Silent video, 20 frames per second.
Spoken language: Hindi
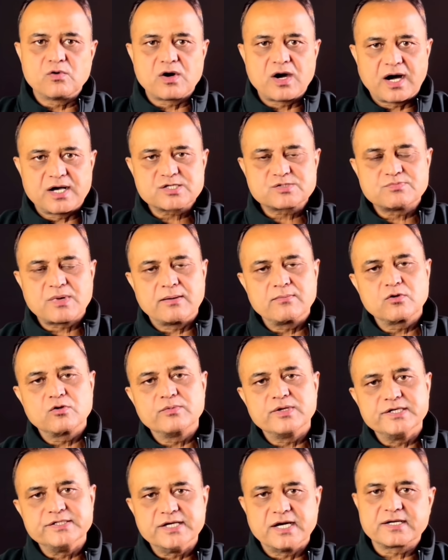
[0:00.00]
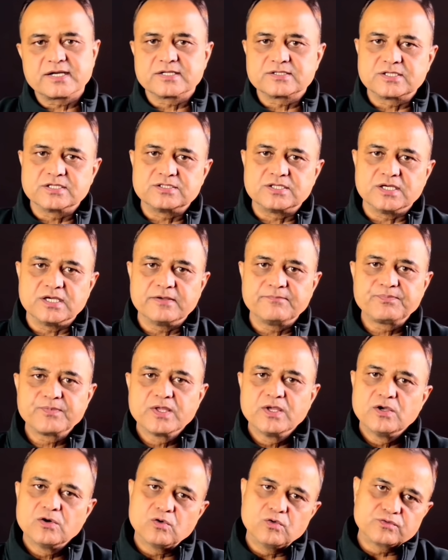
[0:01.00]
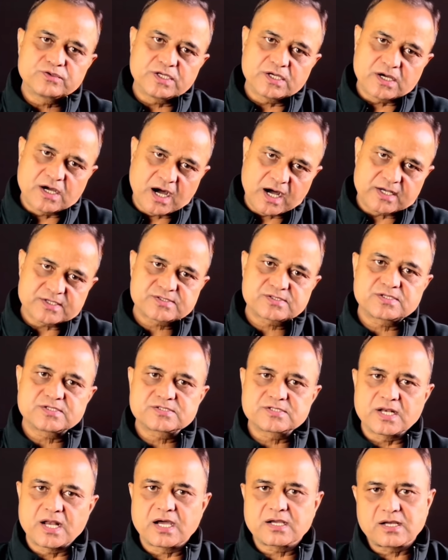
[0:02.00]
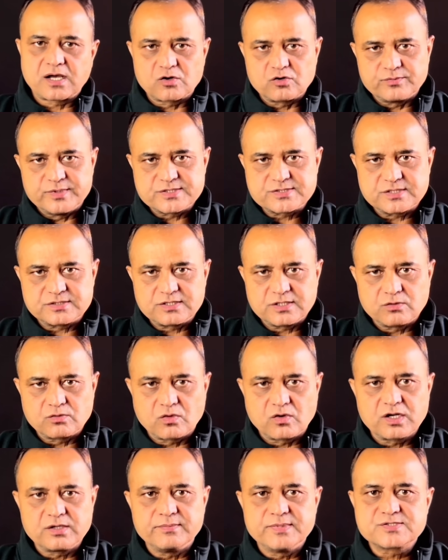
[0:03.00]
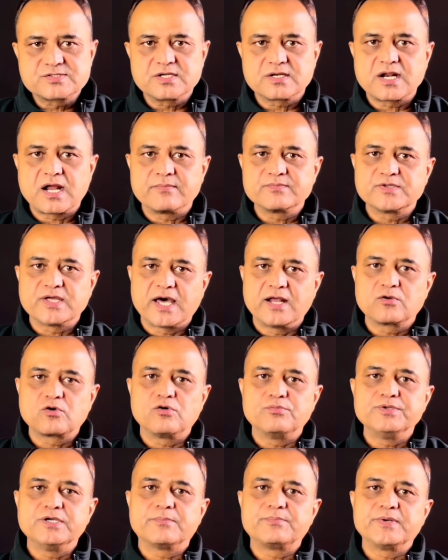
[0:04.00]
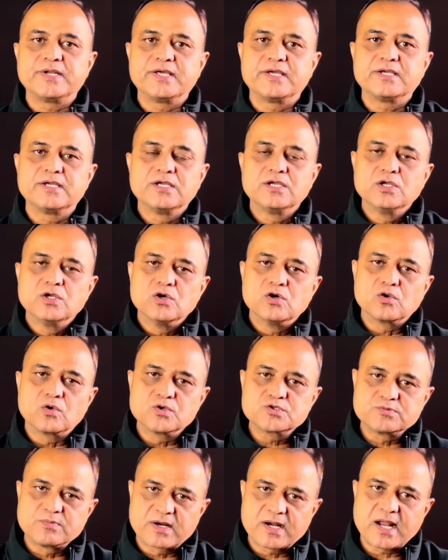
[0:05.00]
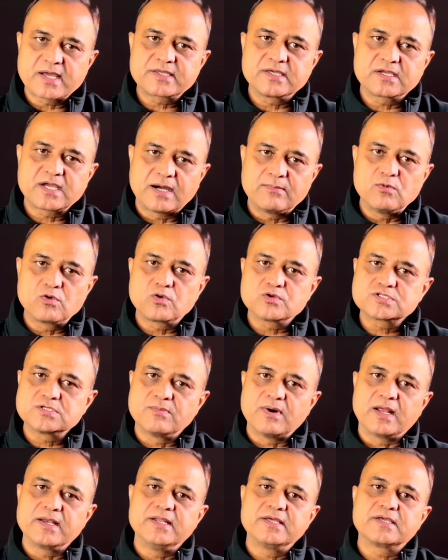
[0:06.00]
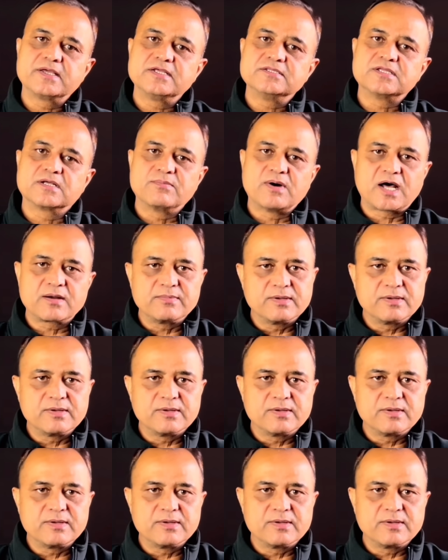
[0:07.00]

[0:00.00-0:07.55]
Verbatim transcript: वो खास मामलों में लिया करते थे उनके खास सलाहकारों में से थे उन्होंने मिस्र रामदयाल को भी अपने रोजमर्रा के कामों को संभालने के लिए दरबार